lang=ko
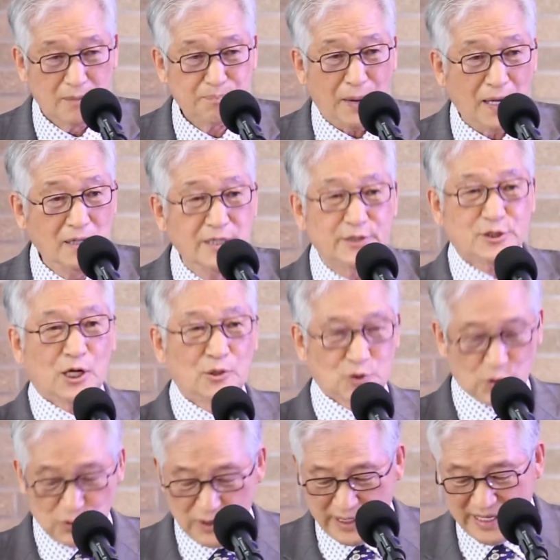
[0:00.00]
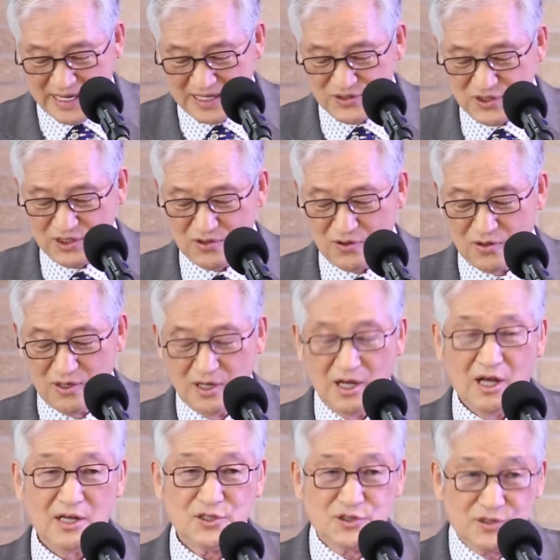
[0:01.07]
빨리 청소를 해야지요.
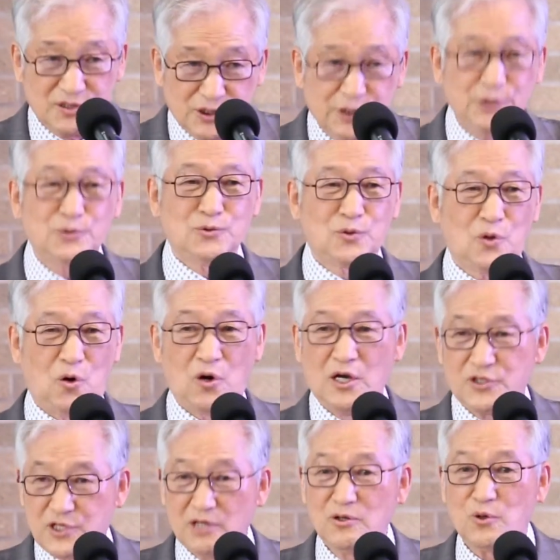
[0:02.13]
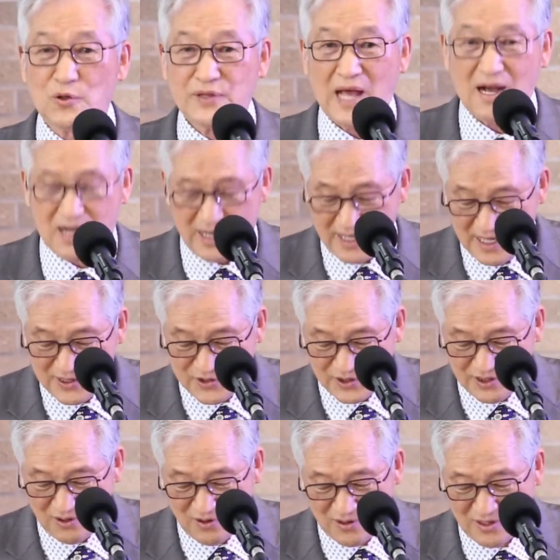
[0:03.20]
치우고 썰고
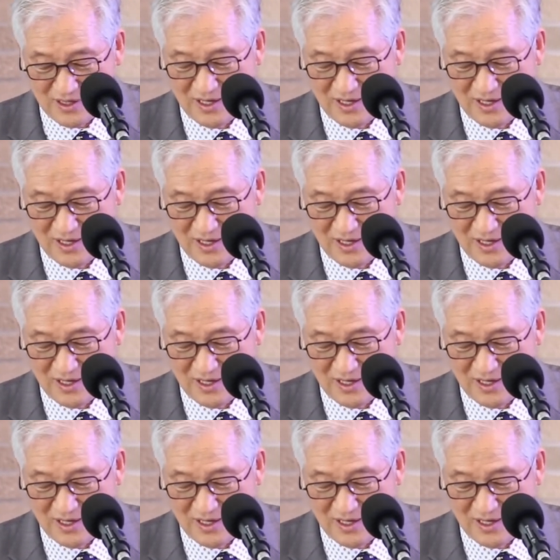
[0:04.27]
닦아야지요.